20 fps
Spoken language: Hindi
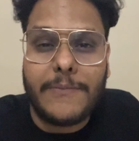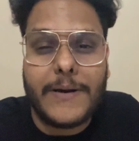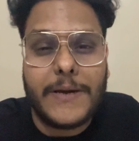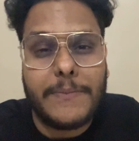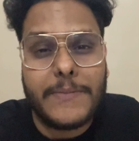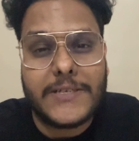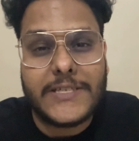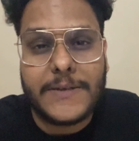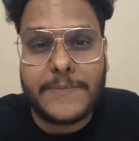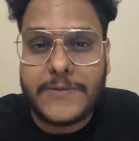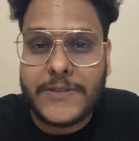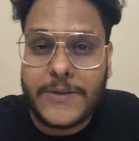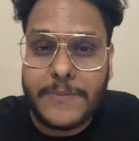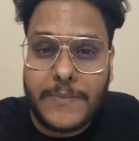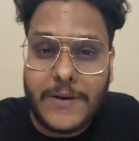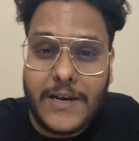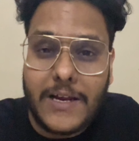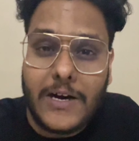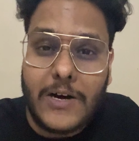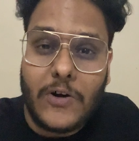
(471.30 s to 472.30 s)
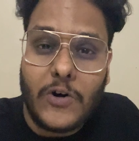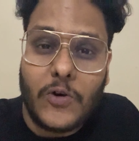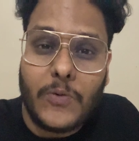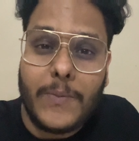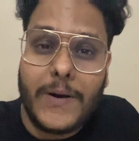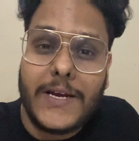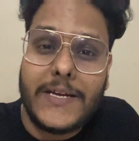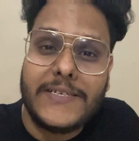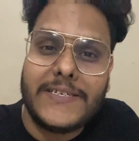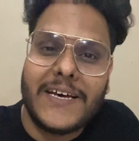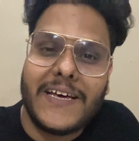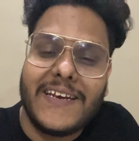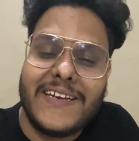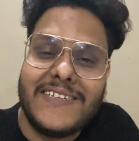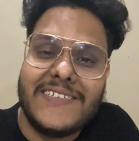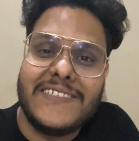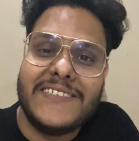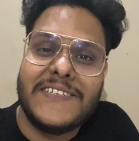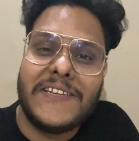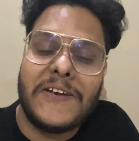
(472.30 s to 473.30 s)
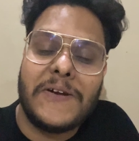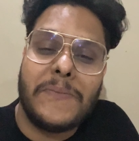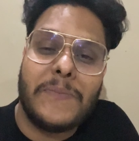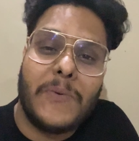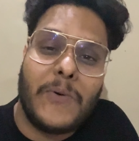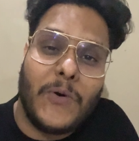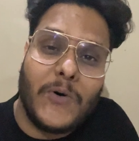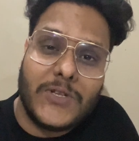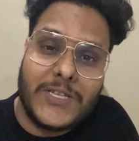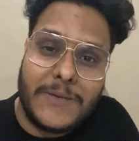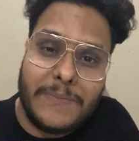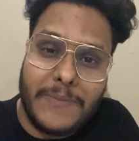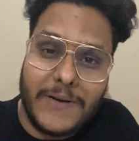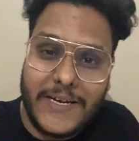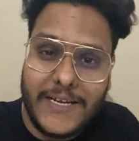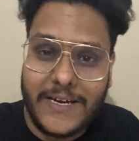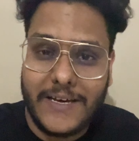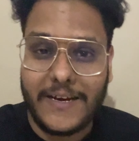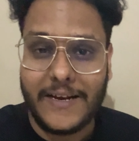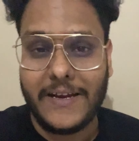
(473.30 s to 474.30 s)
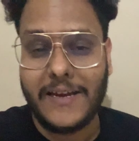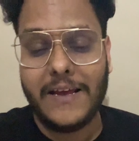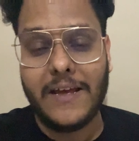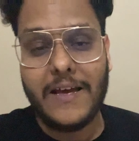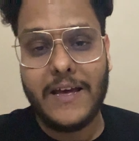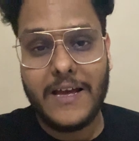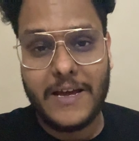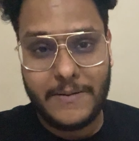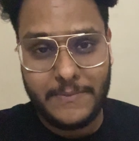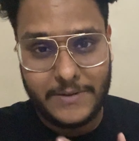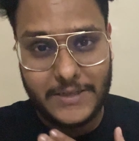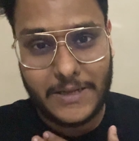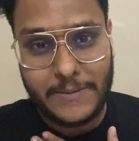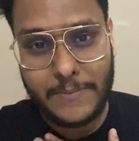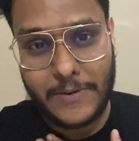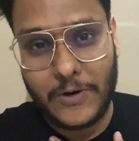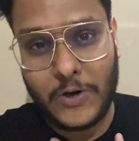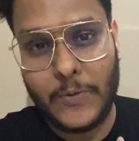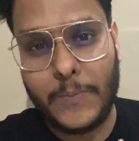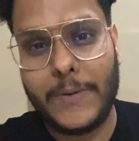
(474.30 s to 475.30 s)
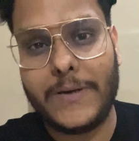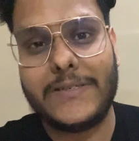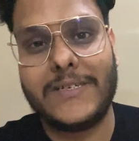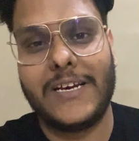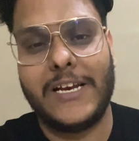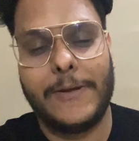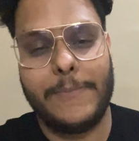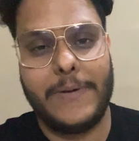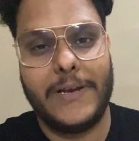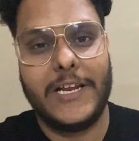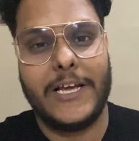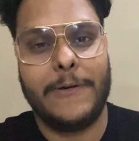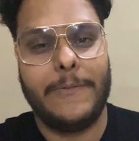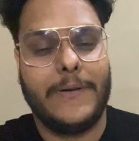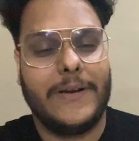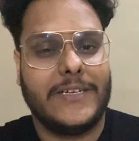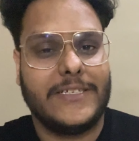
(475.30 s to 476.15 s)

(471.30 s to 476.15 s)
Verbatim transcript: भाई मैं सबसे मिला और भाई सारी चीज़ें ना बहुत ही बढ़िया रही मतलब मेरे को पर्सनली मिल के भी ना